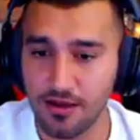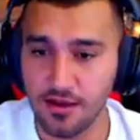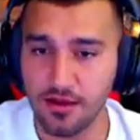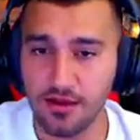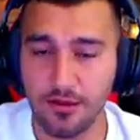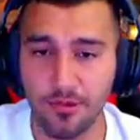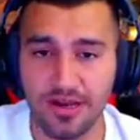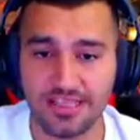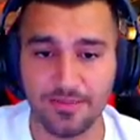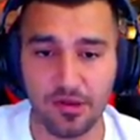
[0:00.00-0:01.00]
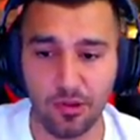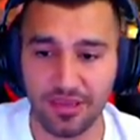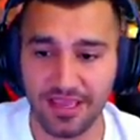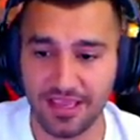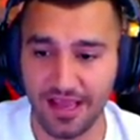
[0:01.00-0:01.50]
أه وين لازم
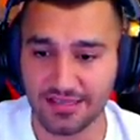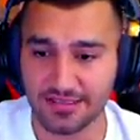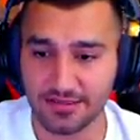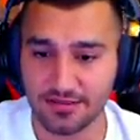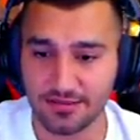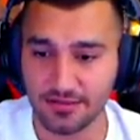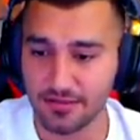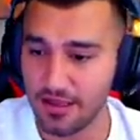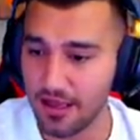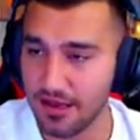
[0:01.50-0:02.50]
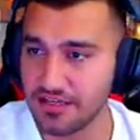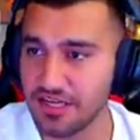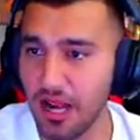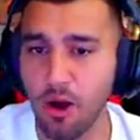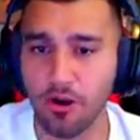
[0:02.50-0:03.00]
نروح يا جايز
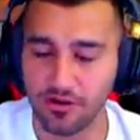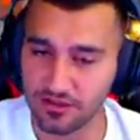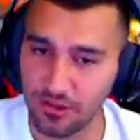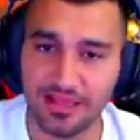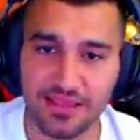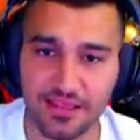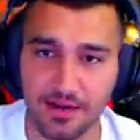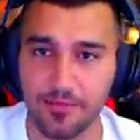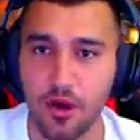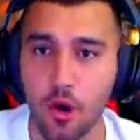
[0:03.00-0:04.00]
نجي لهون ندخل على التدريب